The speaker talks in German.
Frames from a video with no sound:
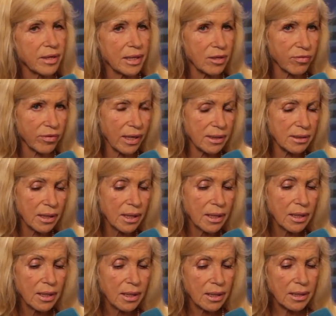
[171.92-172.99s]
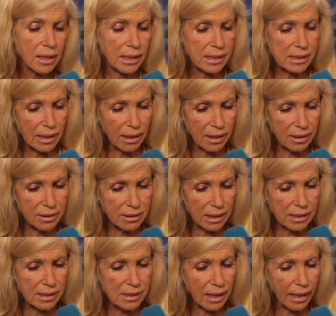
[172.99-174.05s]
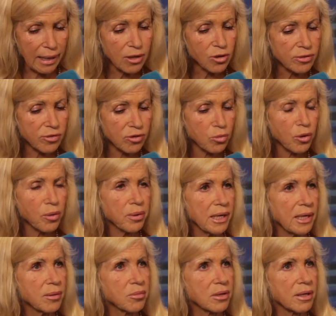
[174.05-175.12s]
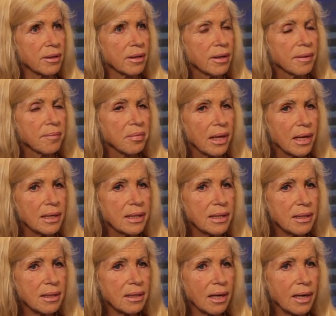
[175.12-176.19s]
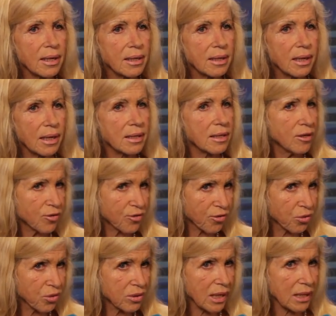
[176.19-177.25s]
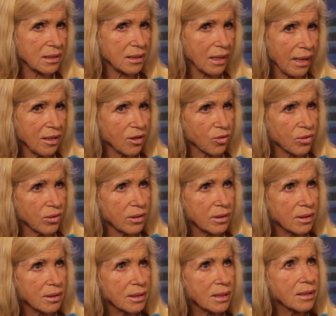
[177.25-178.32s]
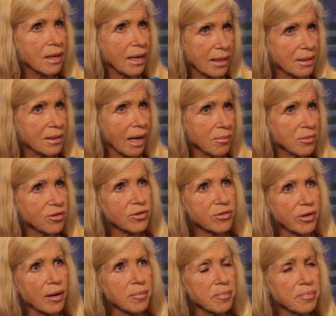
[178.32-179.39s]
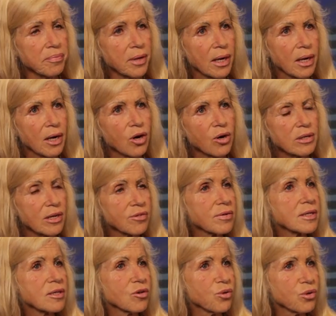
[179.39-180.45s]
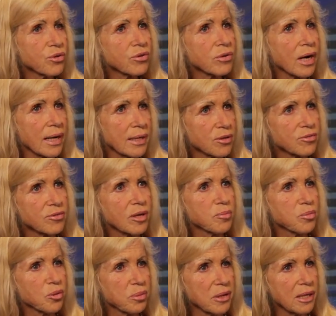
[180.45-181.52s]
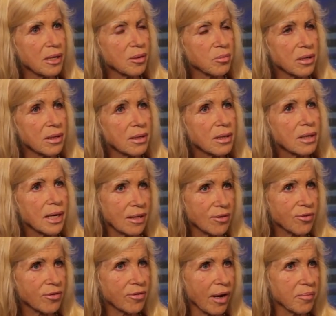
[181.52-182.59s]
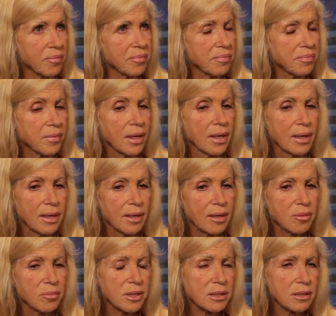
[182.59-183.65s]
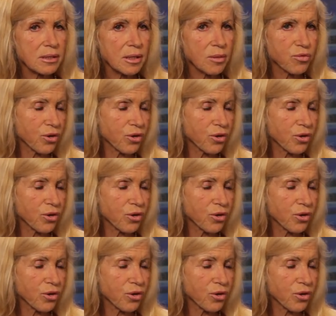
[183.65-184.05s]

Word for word: weltweit, der sagt, dass alle unsere Probleme liegen an der Illusion der Trennung, liegen, hängen damit zusammen, und deswegen die Lösung all unserer Probleme hängt zusammen mit dem